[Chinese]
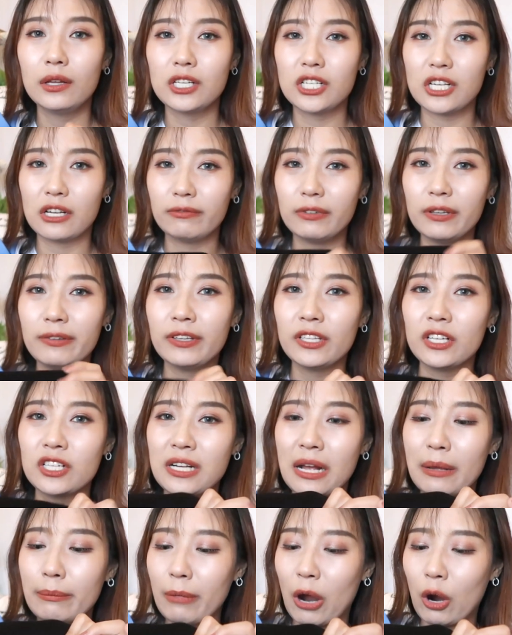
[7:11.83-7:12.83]
这微微的
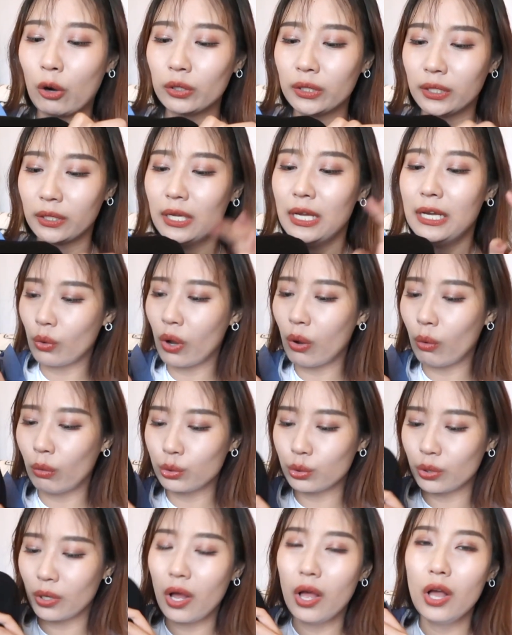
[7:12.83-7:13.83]
粘毛的，话我
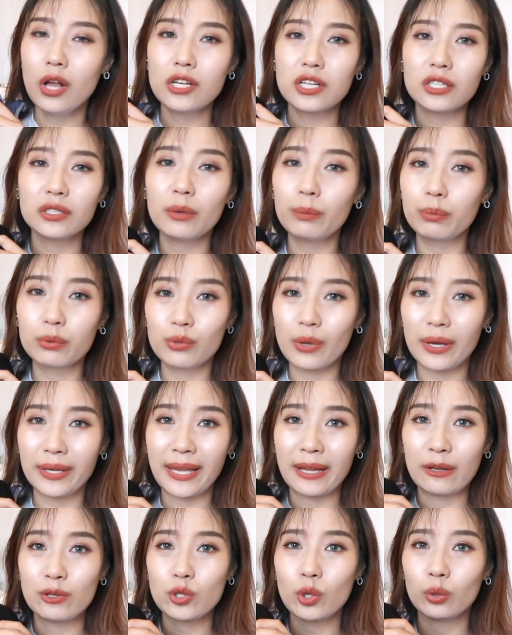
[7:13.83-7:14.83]
觉得真的不算
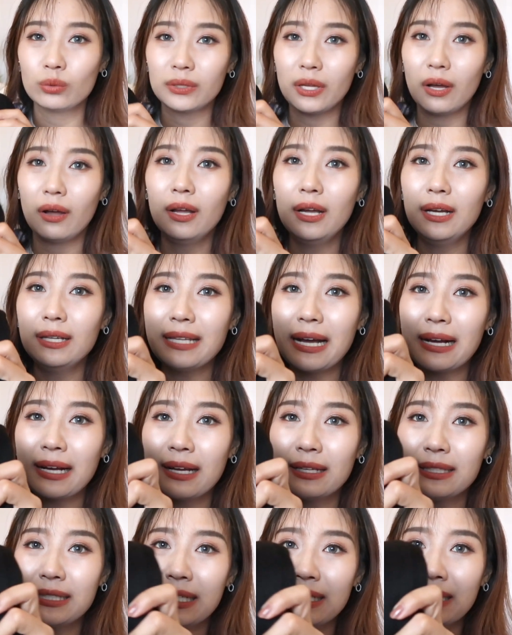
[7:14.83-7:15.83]
严重的。大家
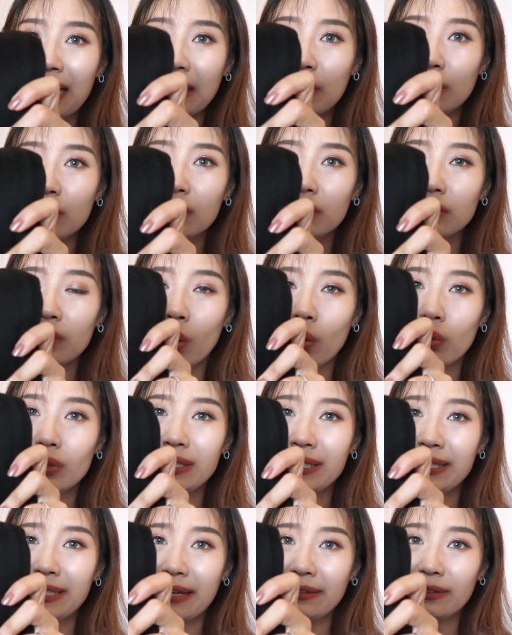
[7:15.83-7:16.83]
看，现在拿到镜头
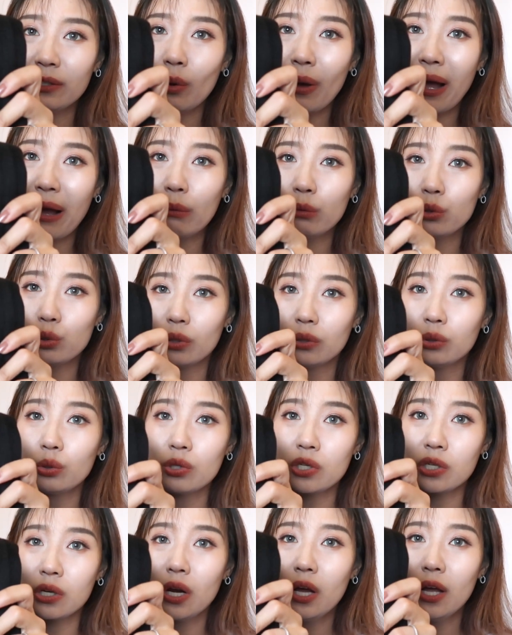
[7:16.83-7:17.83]
前的话，我觉得都
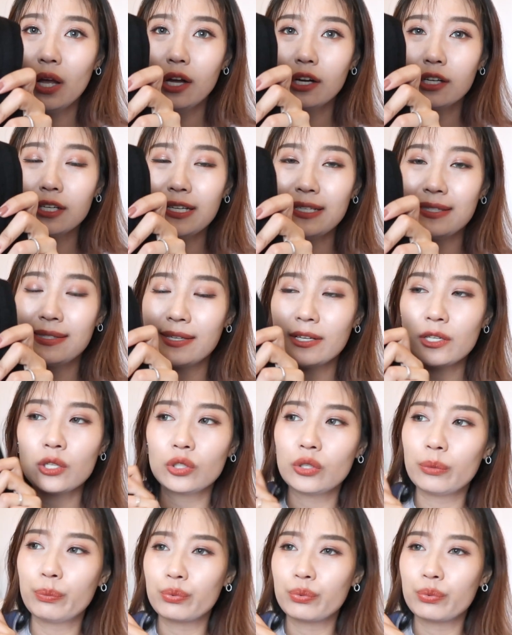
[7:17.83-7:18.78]
是可以接受的。